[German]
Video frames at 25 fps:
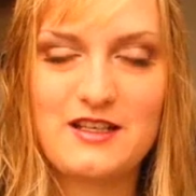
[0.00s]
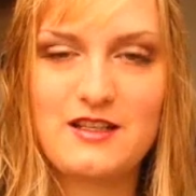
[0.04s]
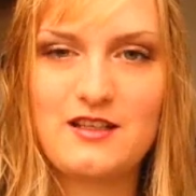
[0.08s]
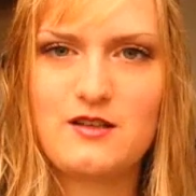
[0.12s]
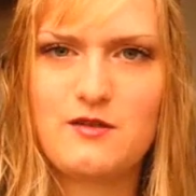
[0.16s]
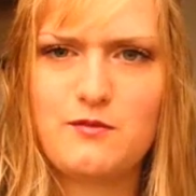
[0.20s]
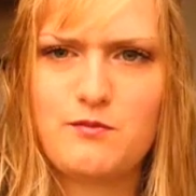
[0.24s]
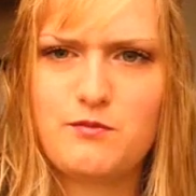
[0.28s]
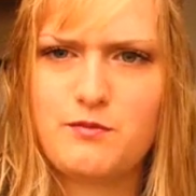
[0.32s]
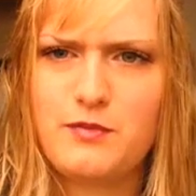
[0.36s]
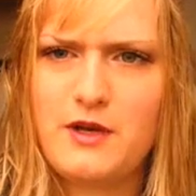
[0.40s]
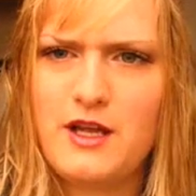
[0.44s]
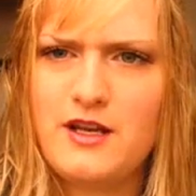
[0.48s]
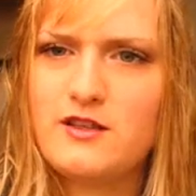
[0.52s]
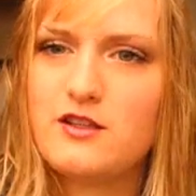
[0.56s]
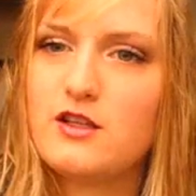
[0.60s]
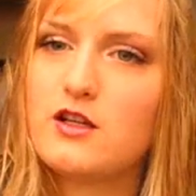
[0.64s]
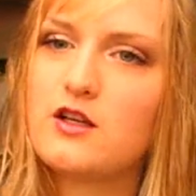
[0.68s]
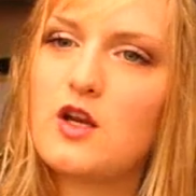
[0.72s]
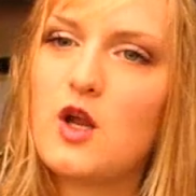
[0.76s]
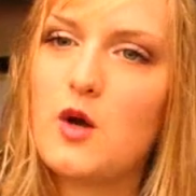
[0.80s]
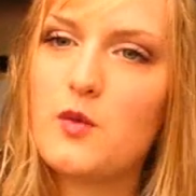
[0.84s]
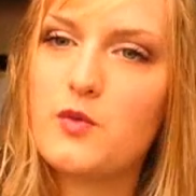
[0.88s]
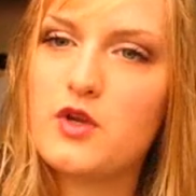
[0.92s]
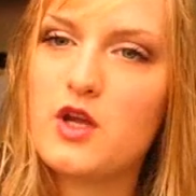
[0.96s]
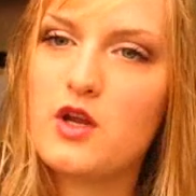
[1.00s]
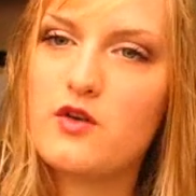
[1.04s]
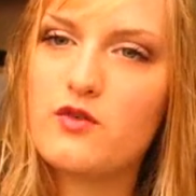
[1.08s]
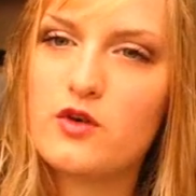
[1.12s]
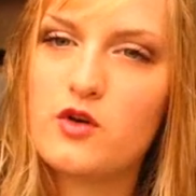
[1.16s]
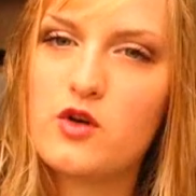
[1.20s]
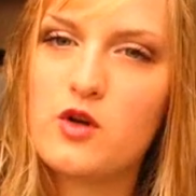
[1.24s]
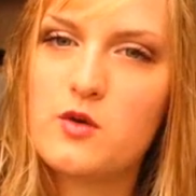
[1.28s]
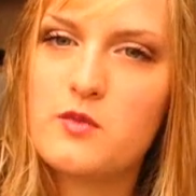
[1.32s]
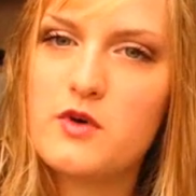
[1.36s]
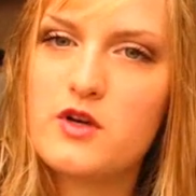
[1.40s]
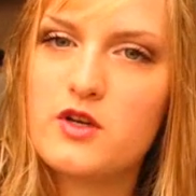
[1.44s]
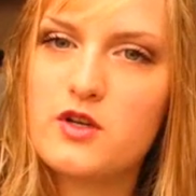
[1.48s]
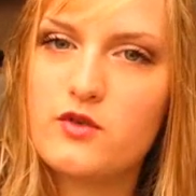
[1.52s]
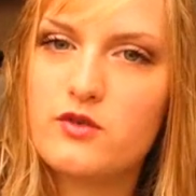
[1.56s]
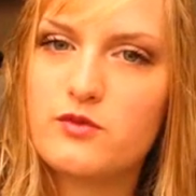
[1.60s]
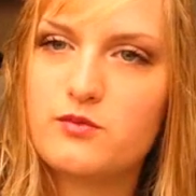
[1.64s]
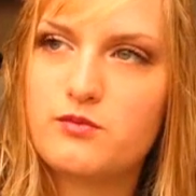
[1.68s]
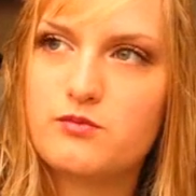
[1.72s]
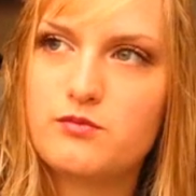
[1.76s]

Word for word: Ich blende dir, glaube ich, einfach nochmal